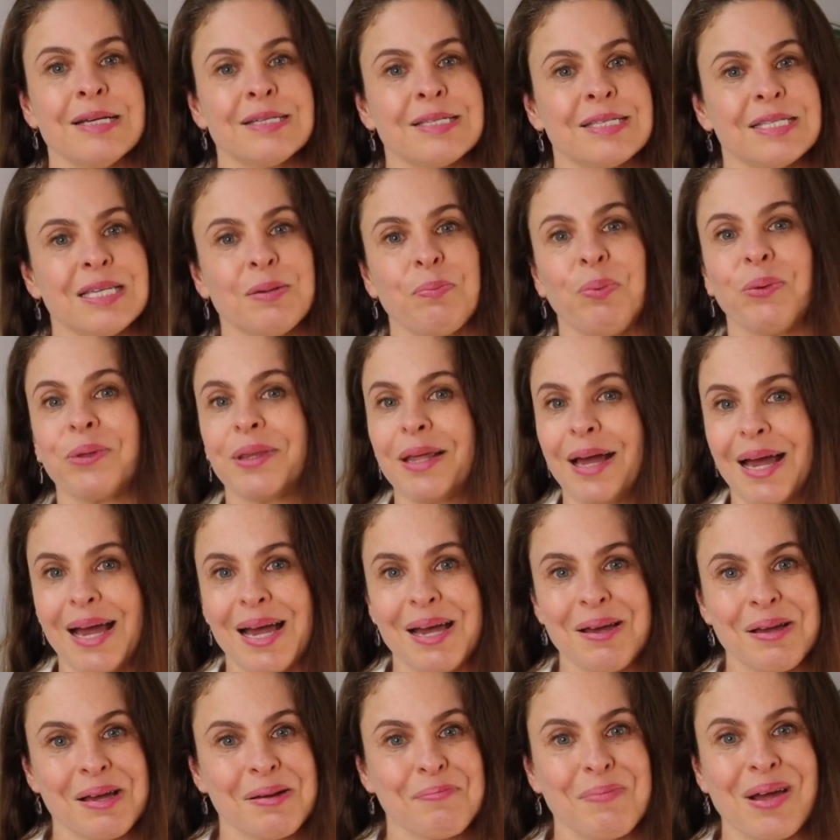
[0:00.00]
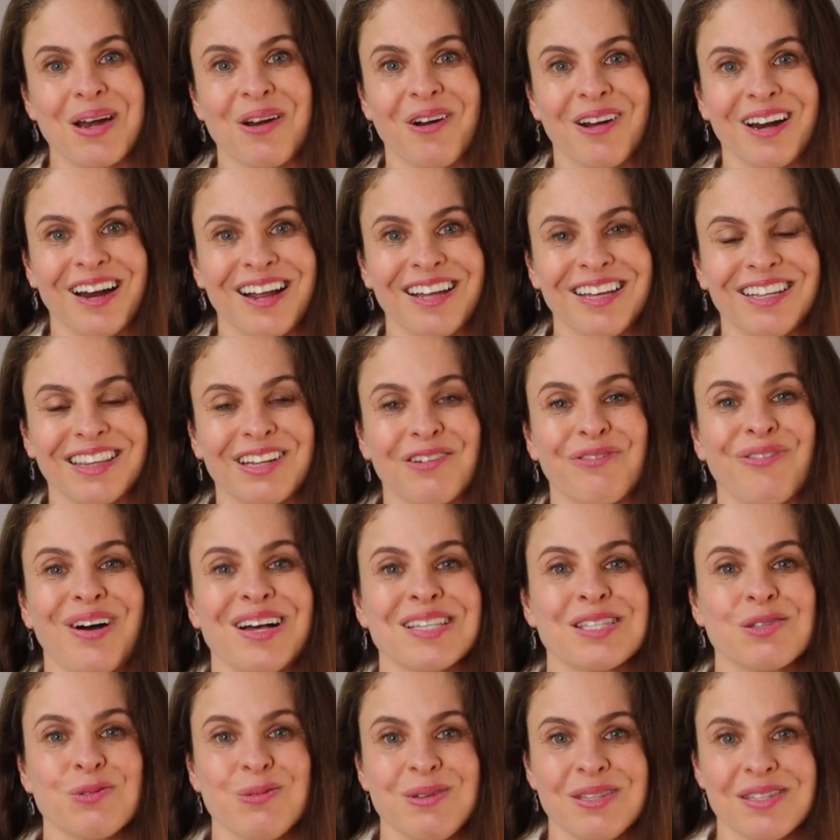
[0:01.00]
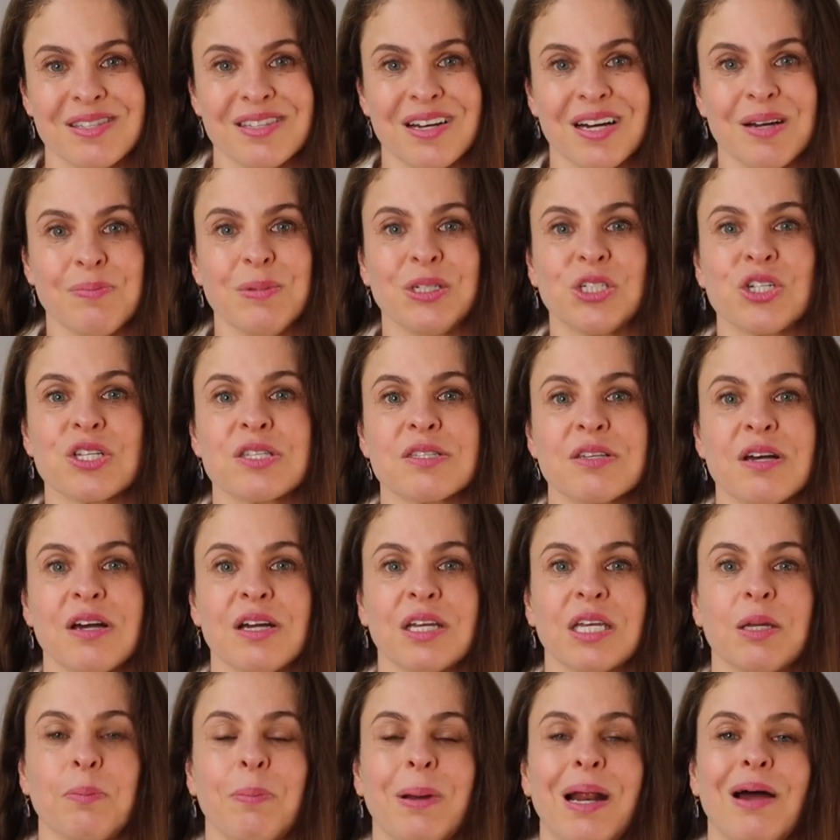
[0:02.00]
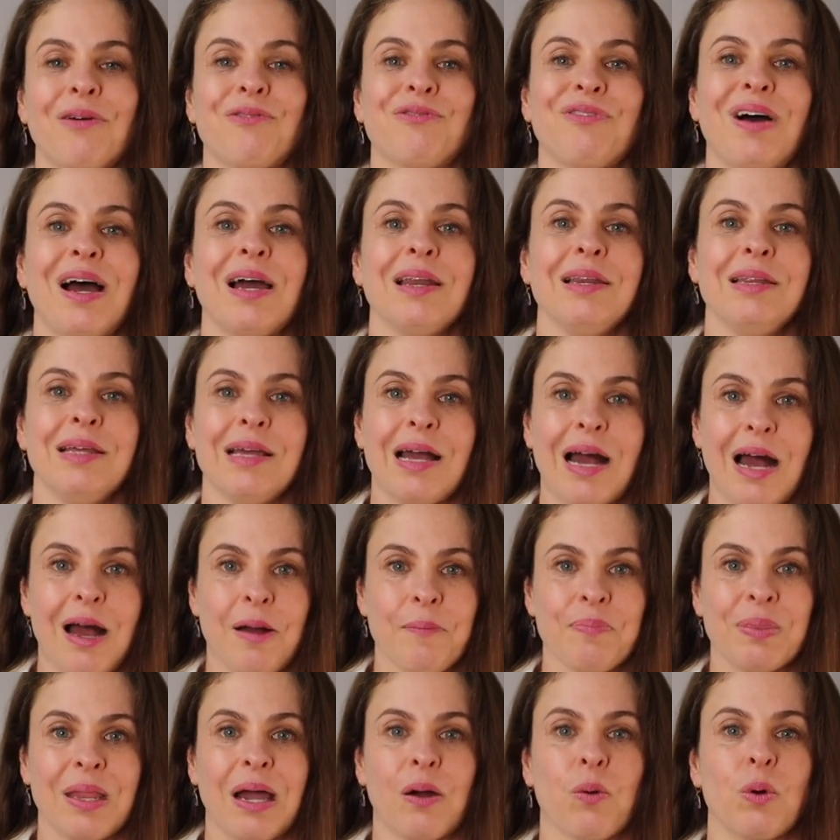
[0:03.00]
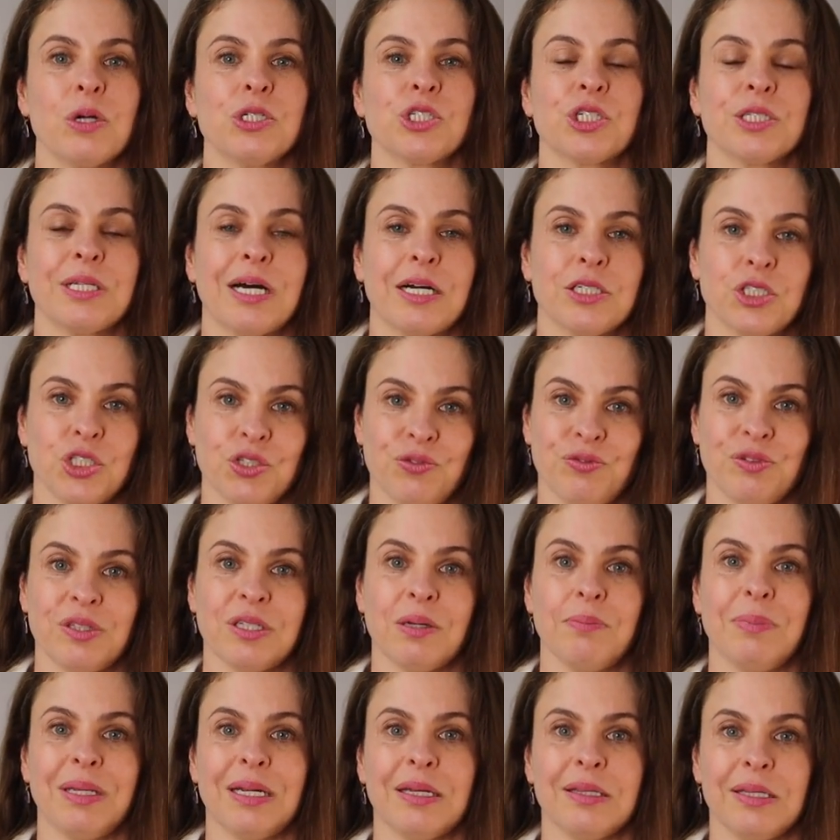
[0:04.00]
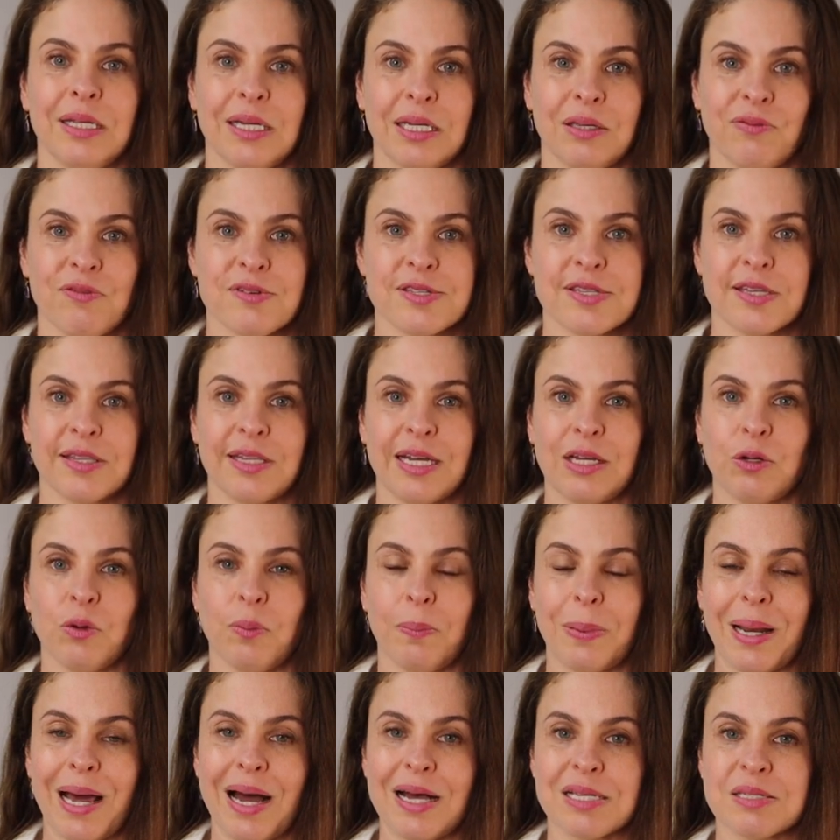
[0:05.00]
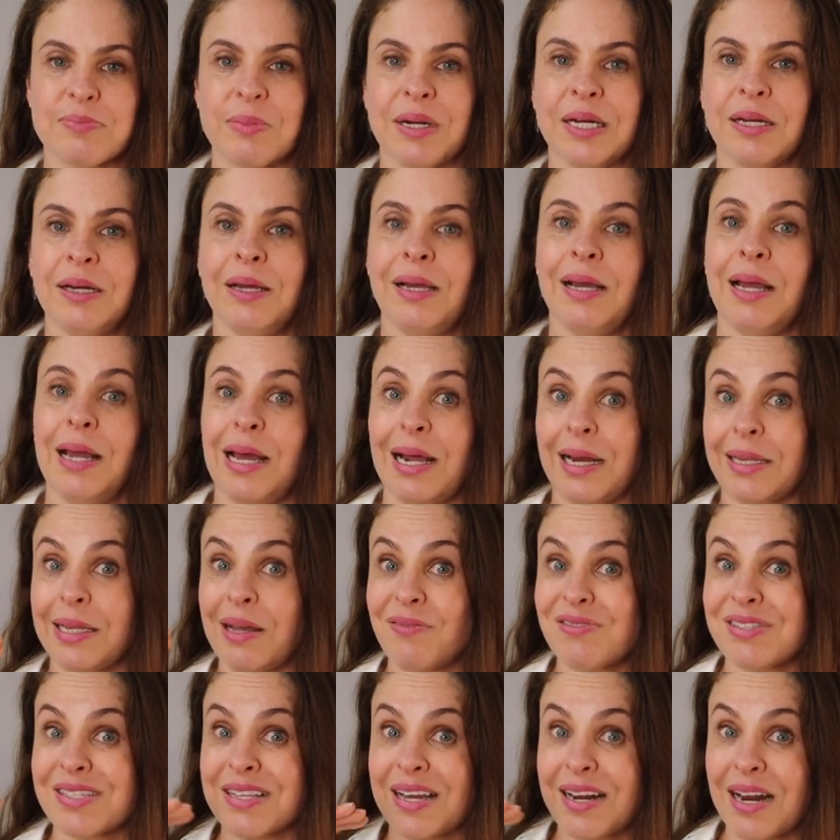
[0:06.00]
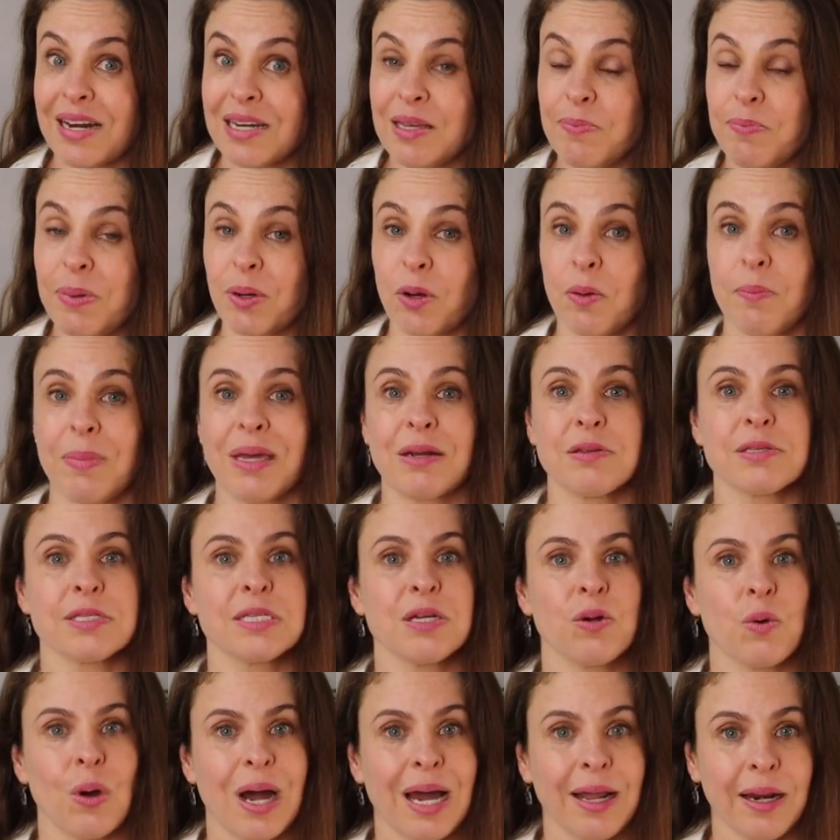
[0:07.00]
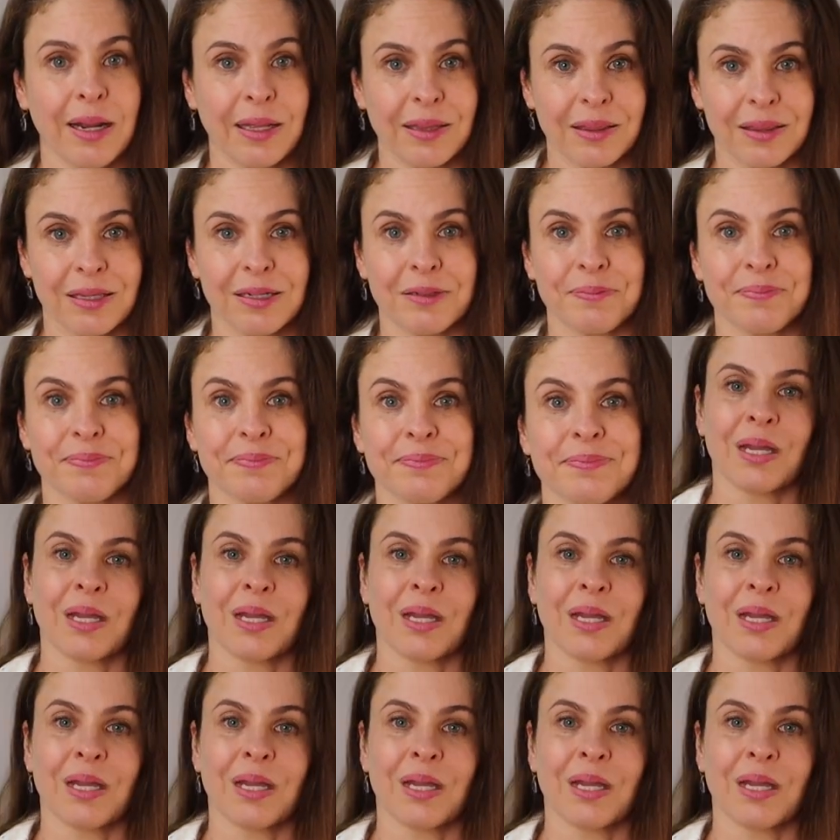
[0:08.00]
se puder, melhor ainda, faça um exame de sangue para avaliar a quantidade de vitamina D que você tem no plasma. Ela deve estar ali pelo menos em 40.